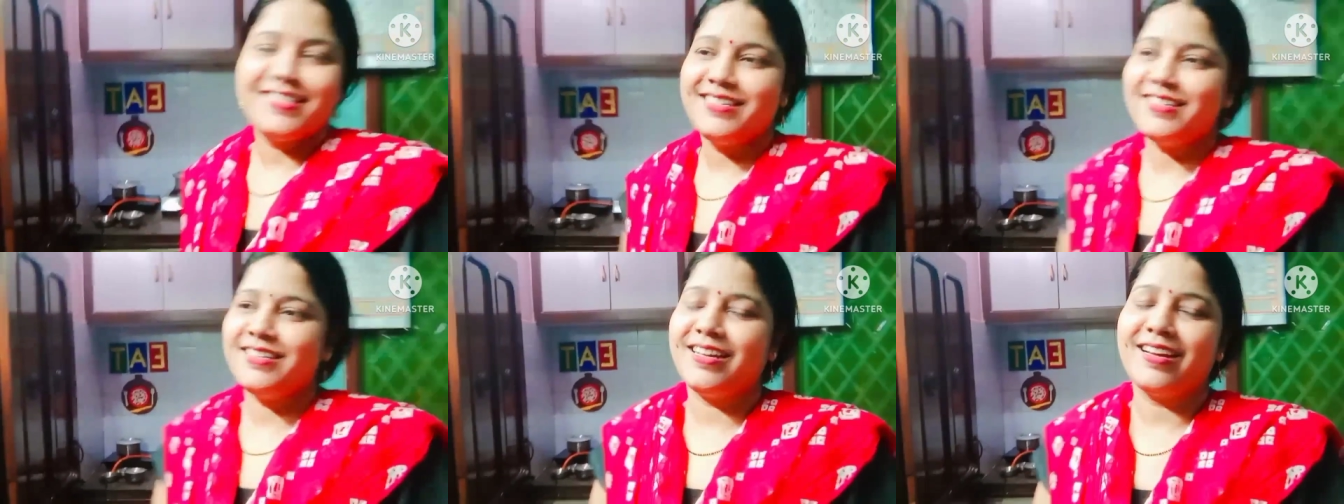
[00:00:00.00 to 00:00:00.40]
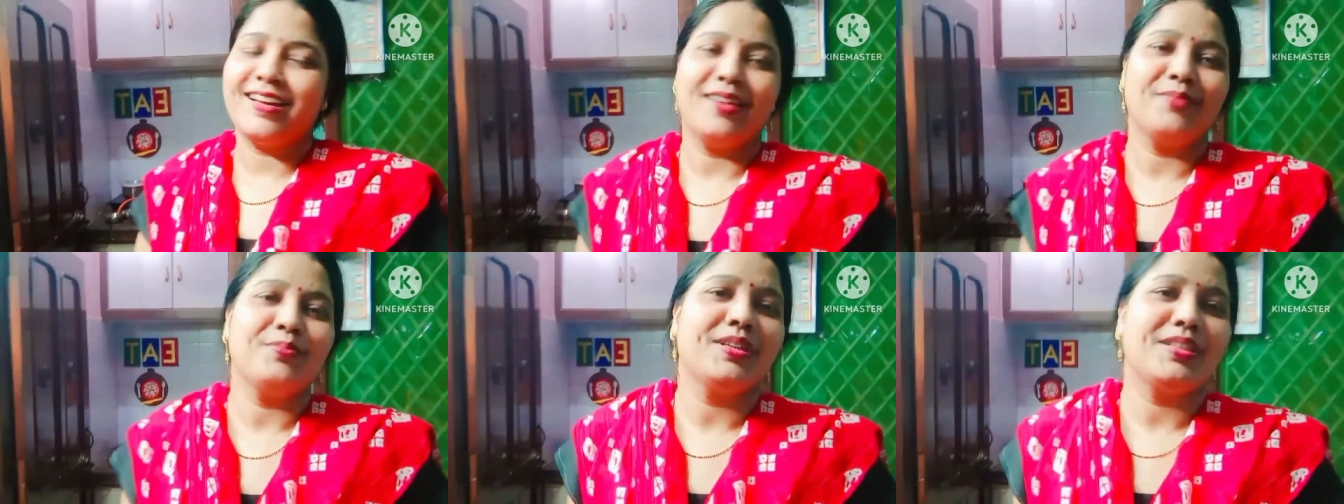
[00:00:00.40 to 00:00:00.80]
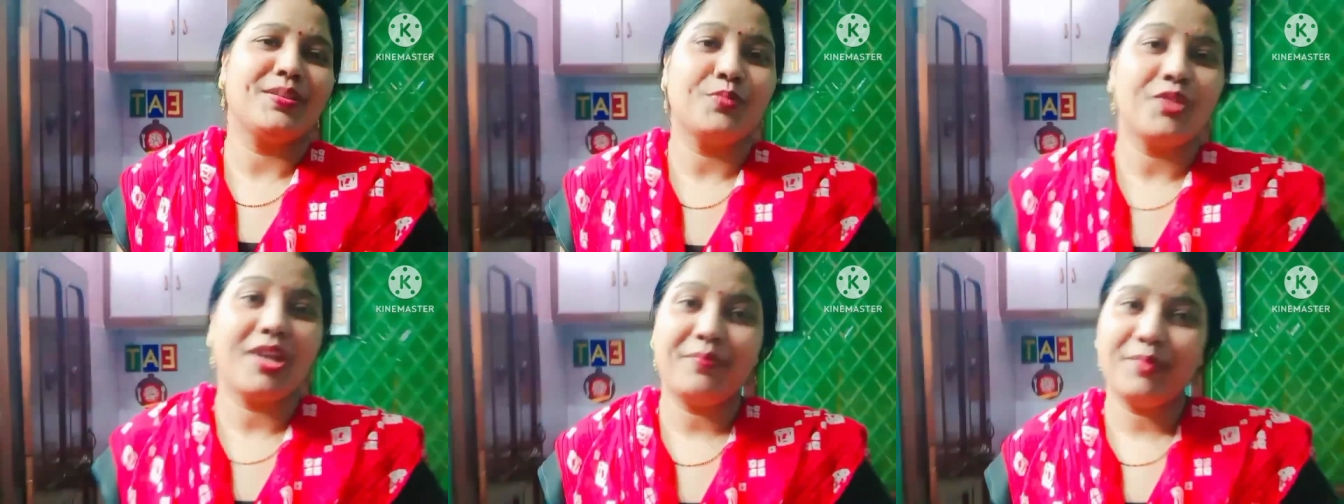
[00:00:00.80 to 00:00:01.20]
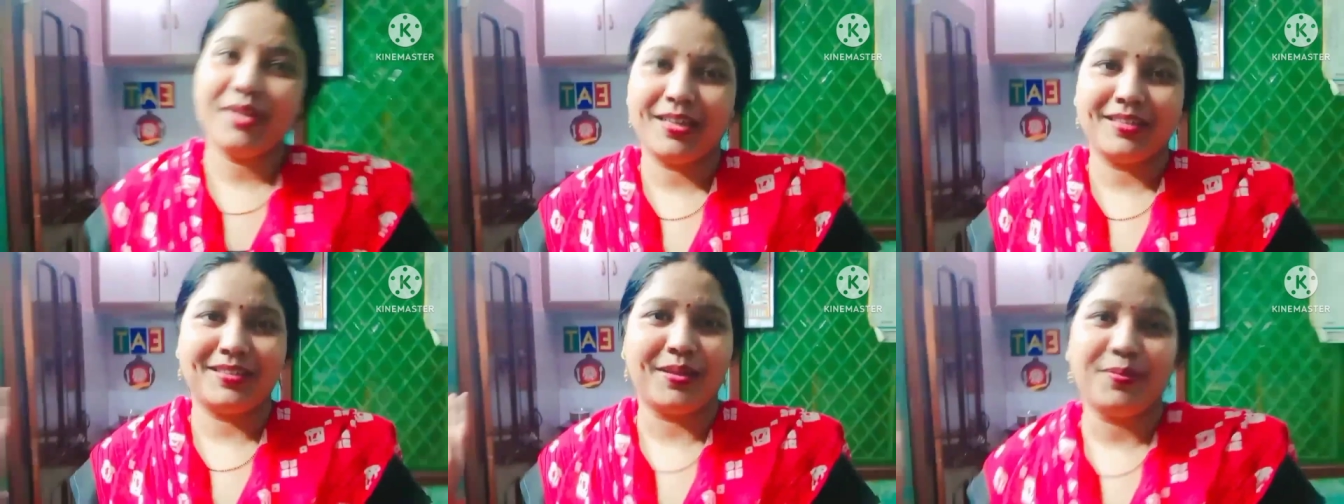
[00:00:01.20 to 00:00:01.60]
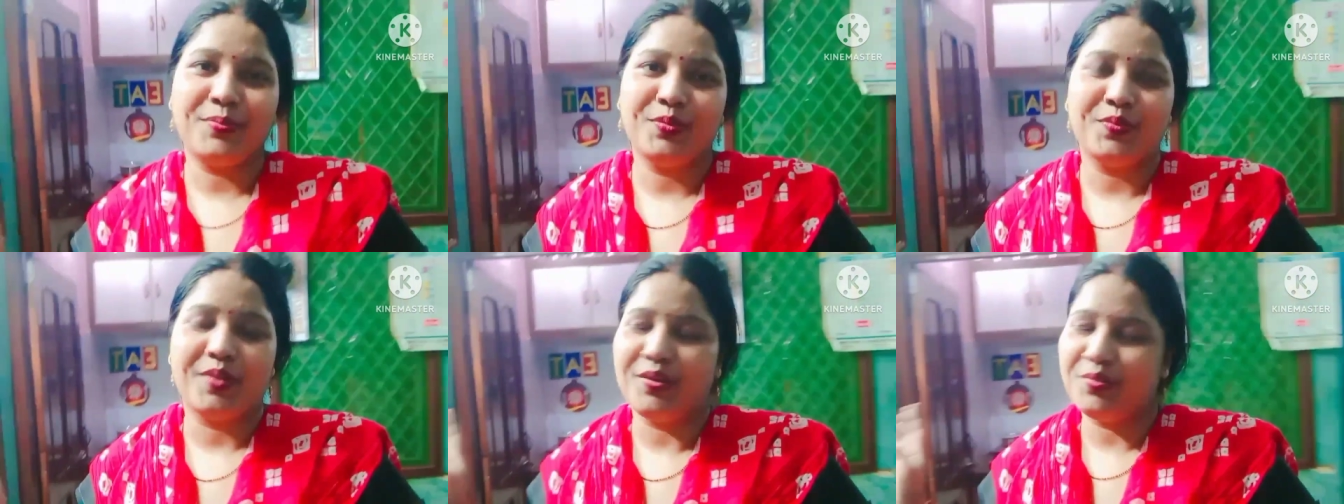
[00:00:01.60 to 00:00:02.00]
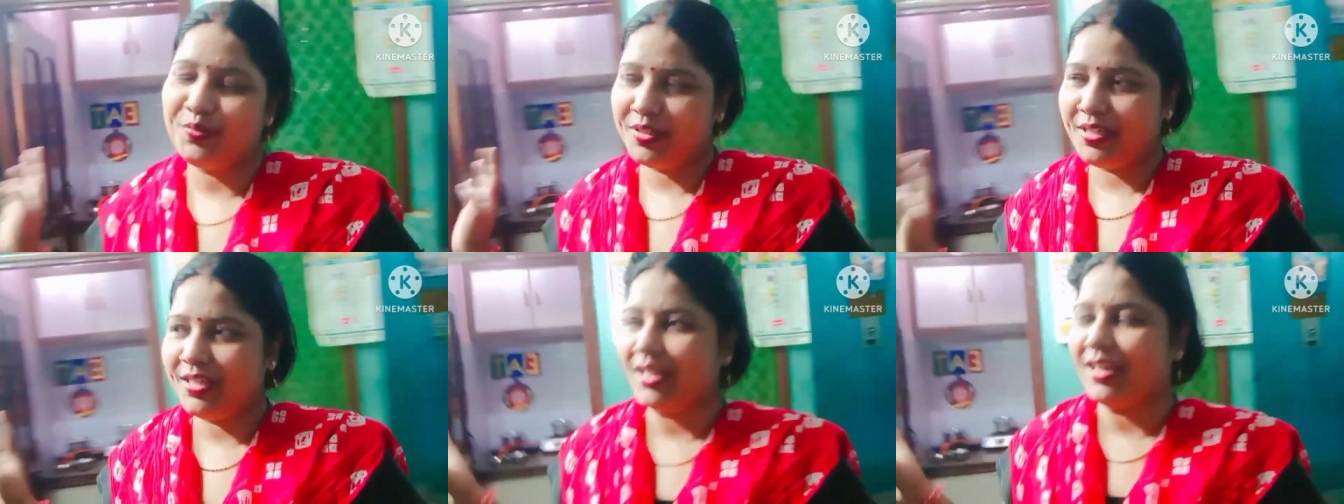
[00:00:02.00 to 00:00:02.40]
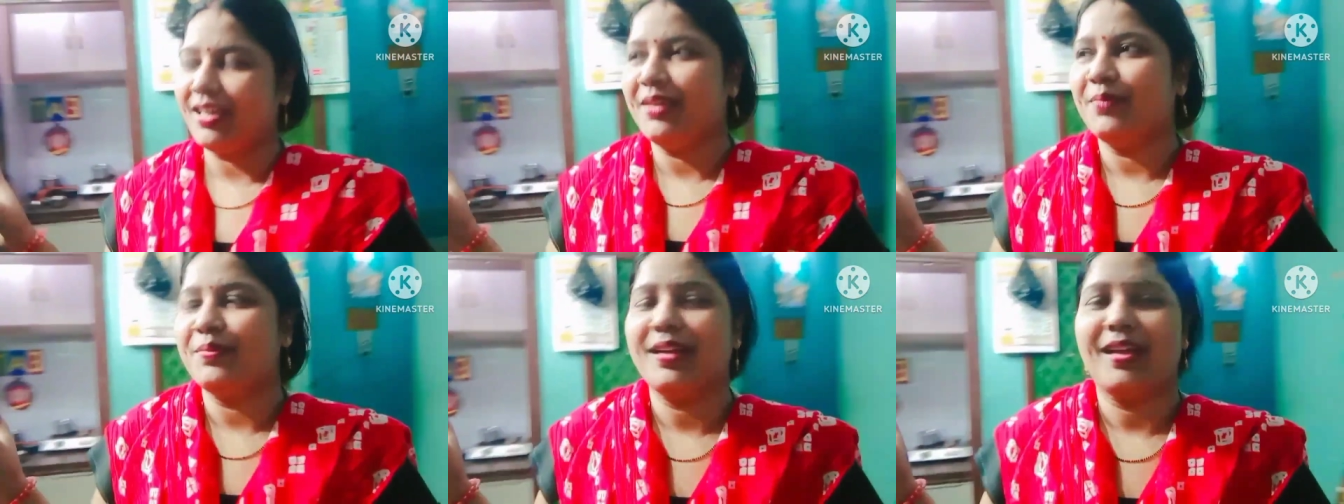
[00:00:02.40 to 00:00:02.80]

किचन का काम ख़त्म हो गया अभी ख़त्म नहीं हुआ रोटी रह गई